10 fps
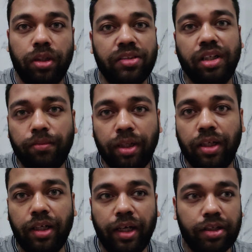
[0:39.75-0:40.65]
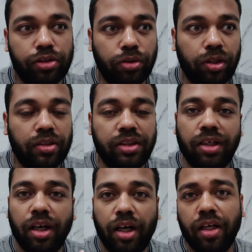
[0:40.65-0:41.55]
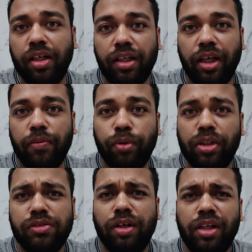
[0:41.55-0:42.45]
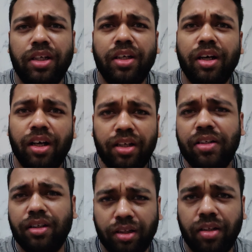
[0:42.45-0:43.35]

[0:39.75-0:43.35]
टीज़र मेनली एक छोटी सी कहानी एक पुलिस वाली की कहानी